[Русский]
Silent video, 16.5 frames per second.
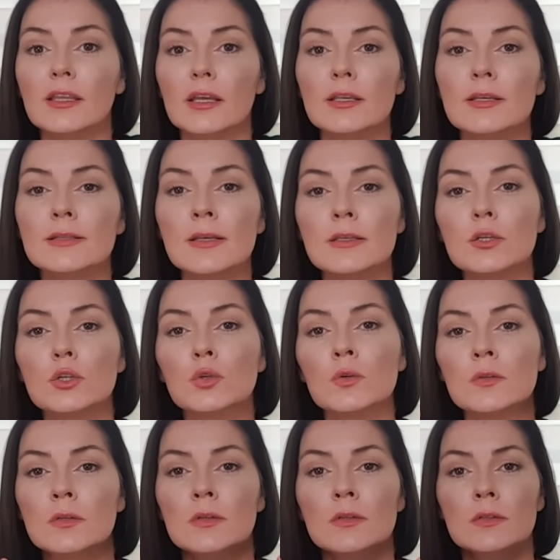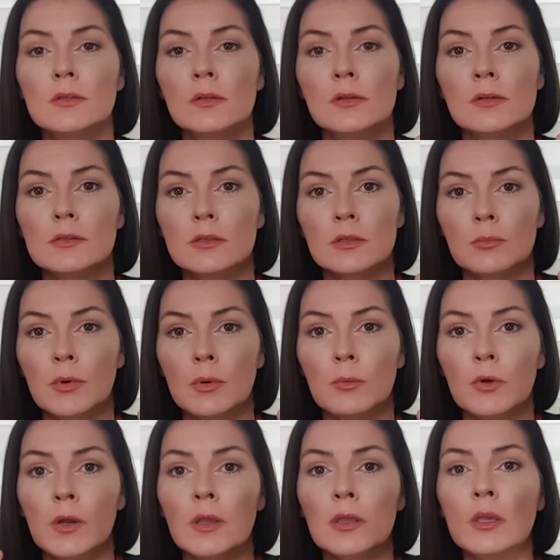И они знаете, что с ней сделали, с этой
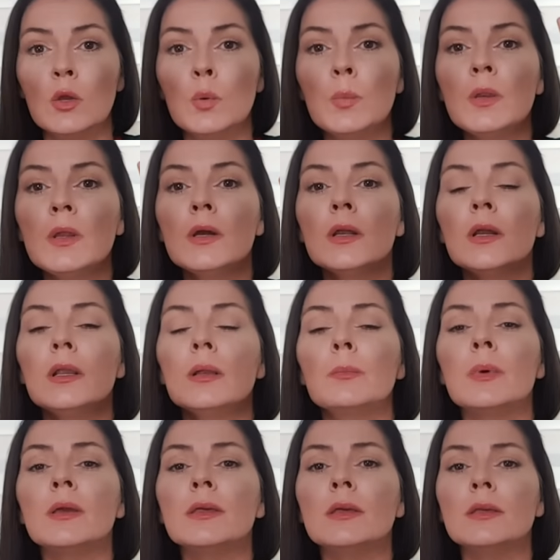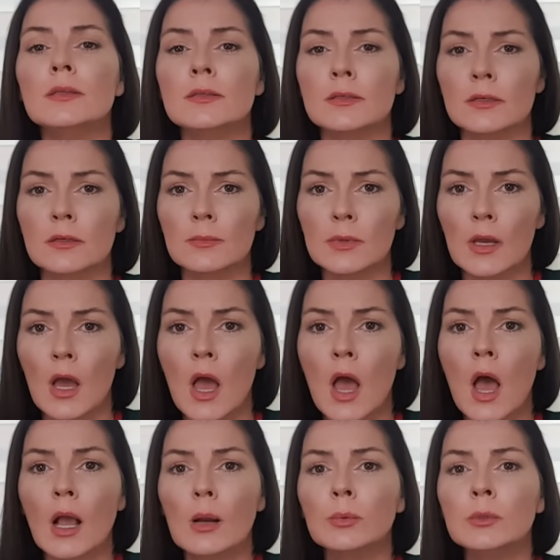помойкой? Они ее прикрыли пакетиками.
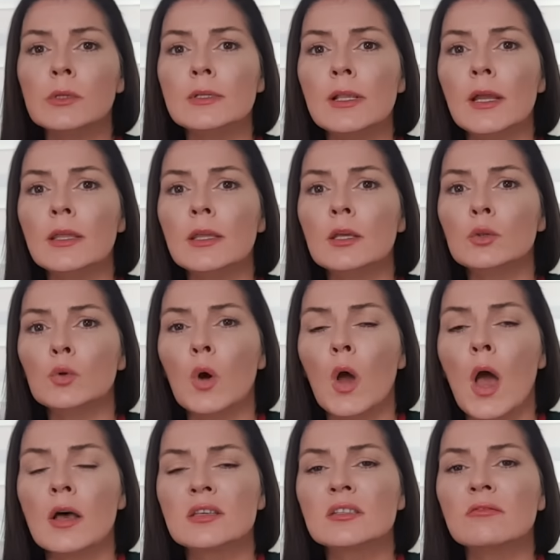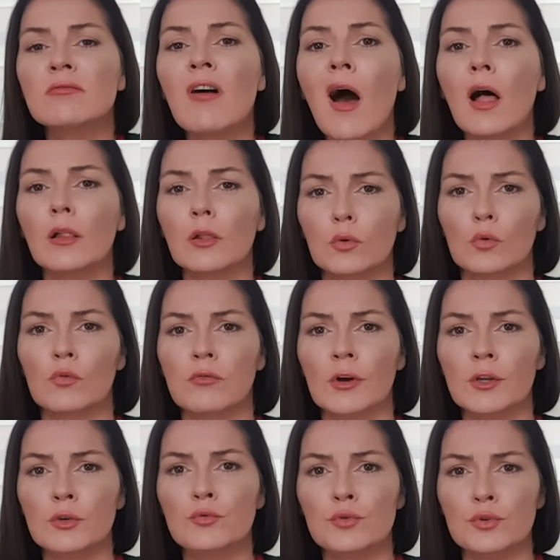Как будто если они эту свалку
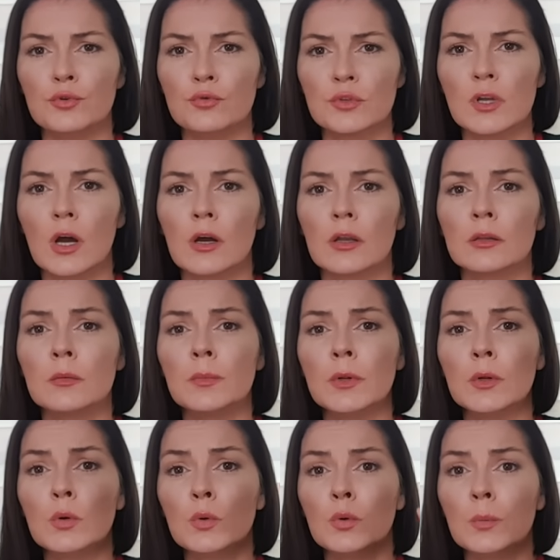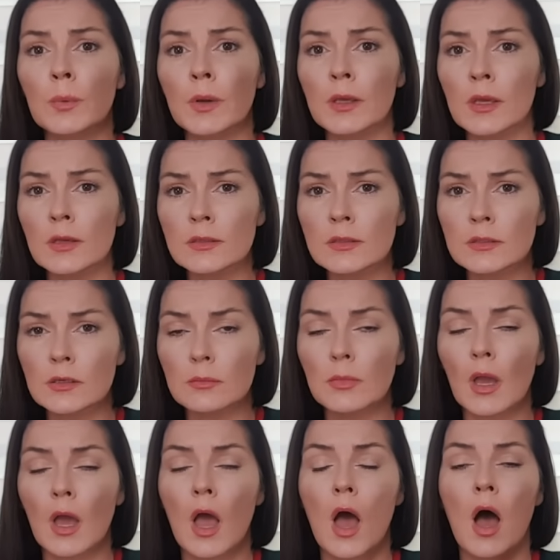вонючую загородно прикроют
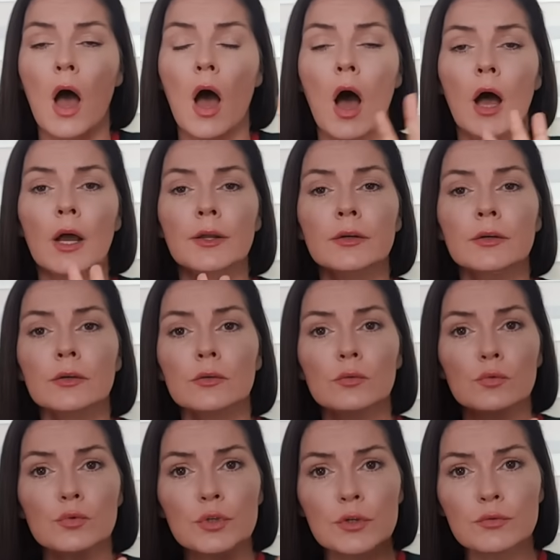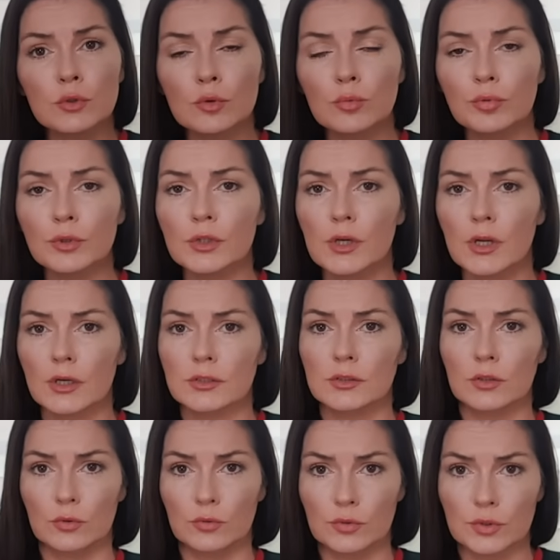пакетиками, э, уже все будет
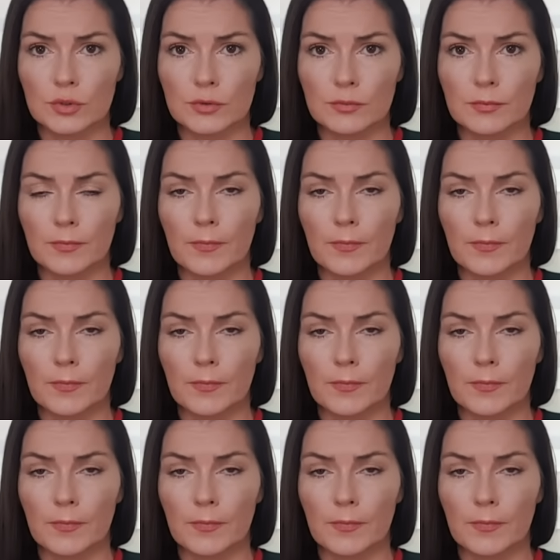гораздо лучше.